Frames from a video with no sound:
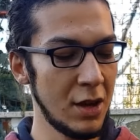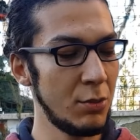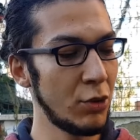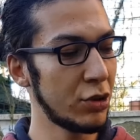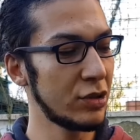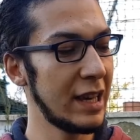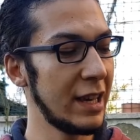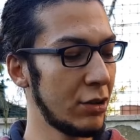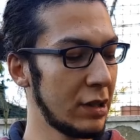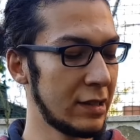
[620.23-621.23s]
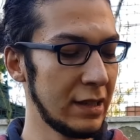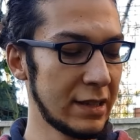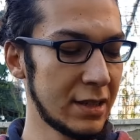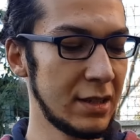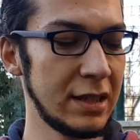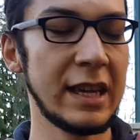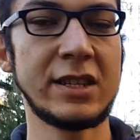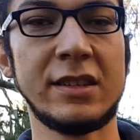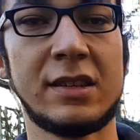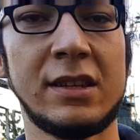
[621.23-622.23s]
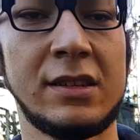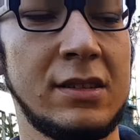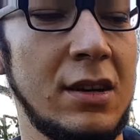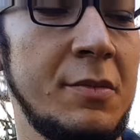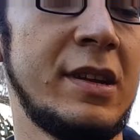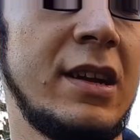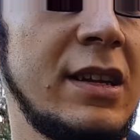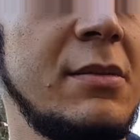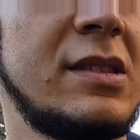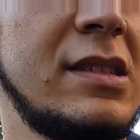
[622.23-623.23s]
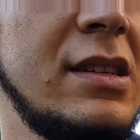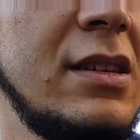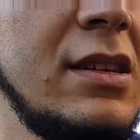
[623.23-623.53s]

Moto Z'ye yolladılar. Geçen senenin amiral gemisi